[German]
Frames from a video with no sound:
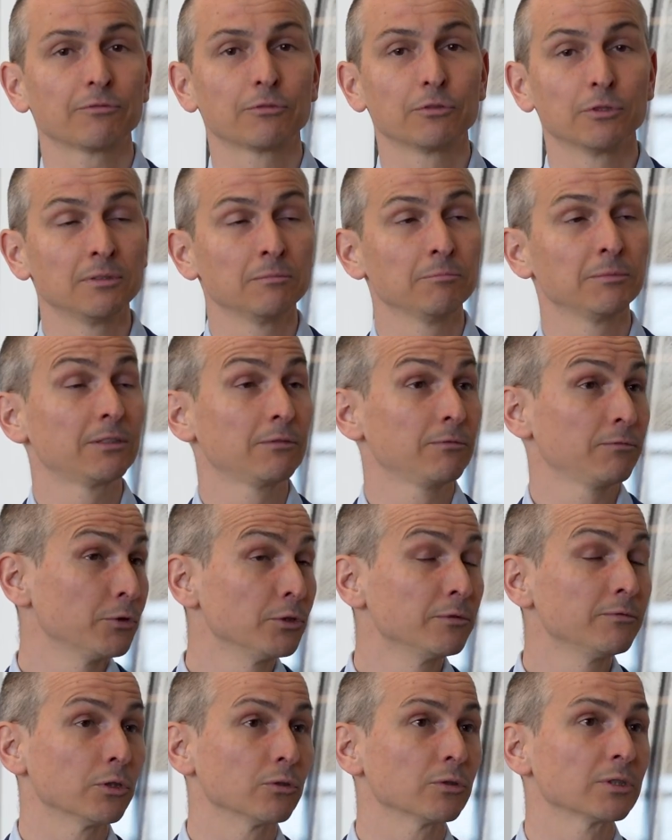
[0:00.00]
da fühlen,
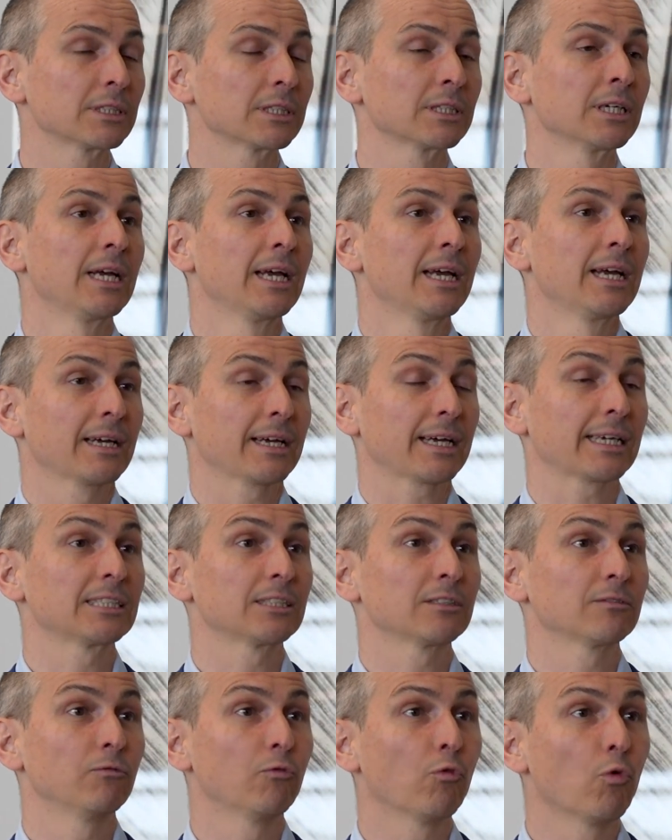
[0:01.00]
fühlen wir uns
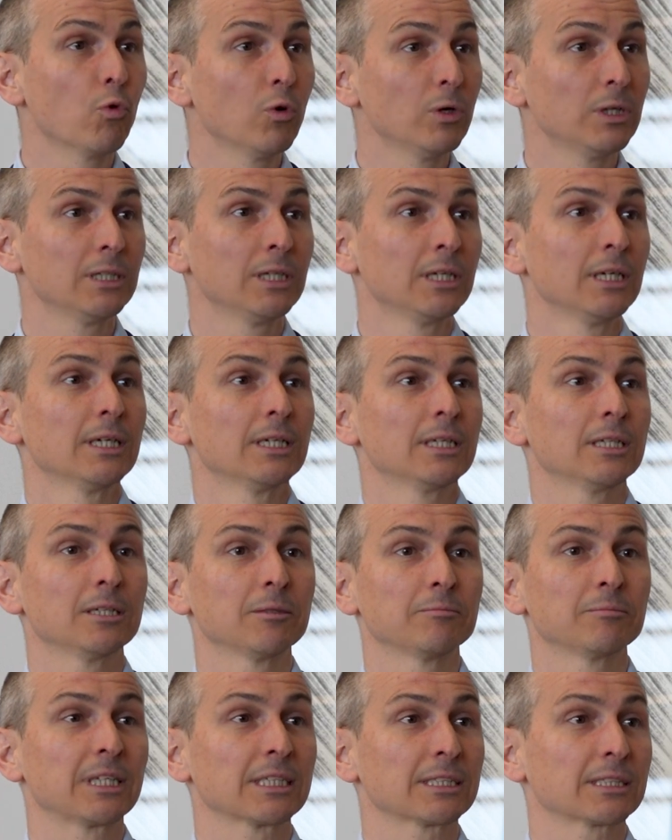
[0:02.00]
recht wohl,
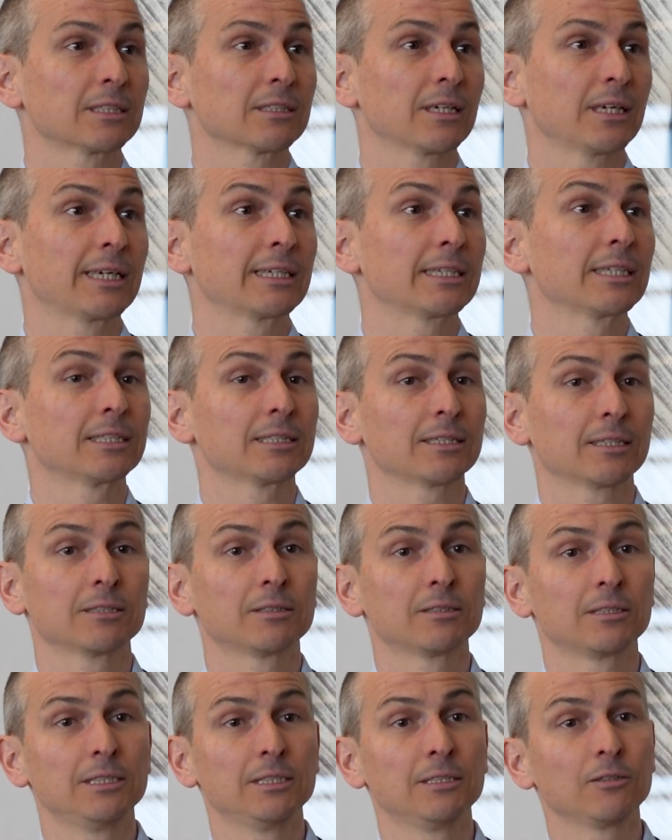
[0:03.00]
ähm, dass eigentlich
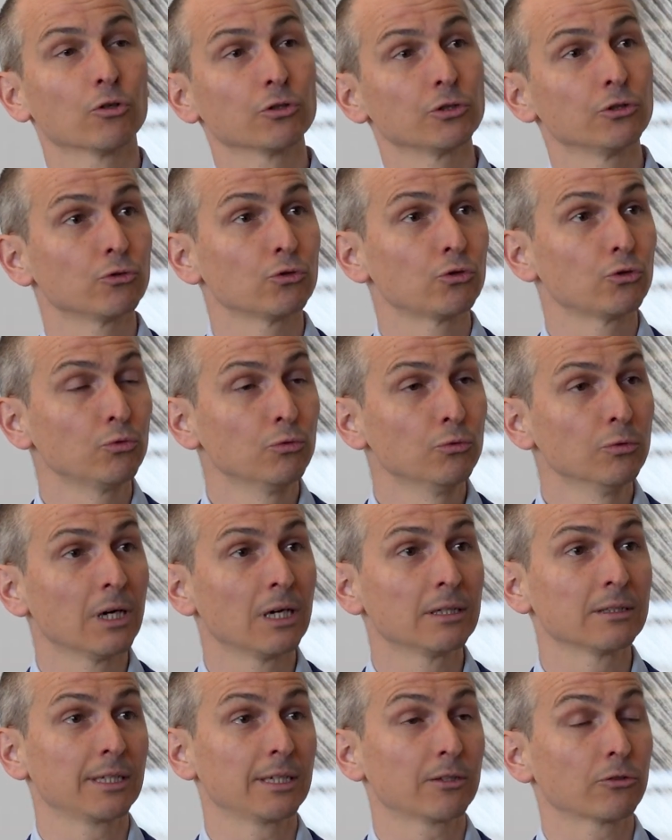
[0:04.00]
äh, die
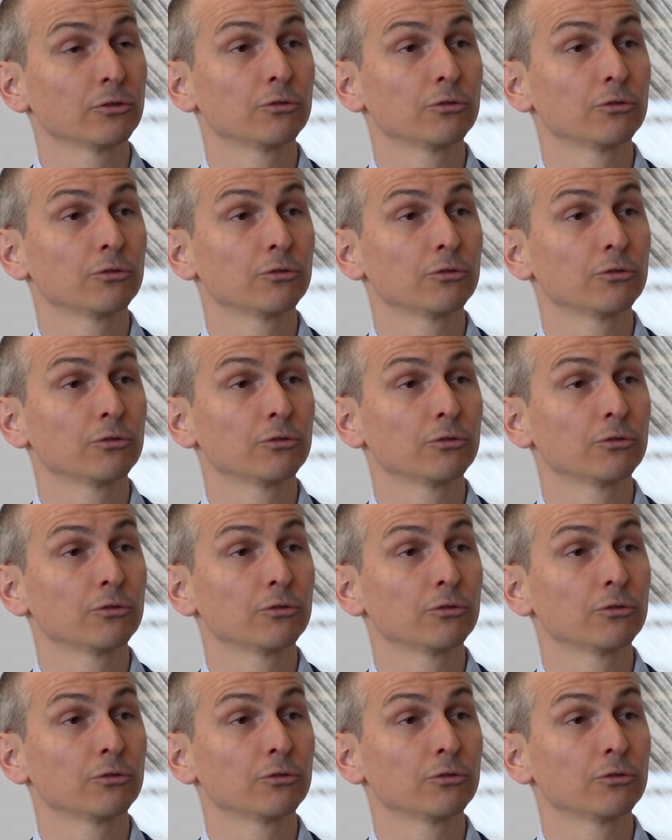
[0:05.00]
Konjunktur, der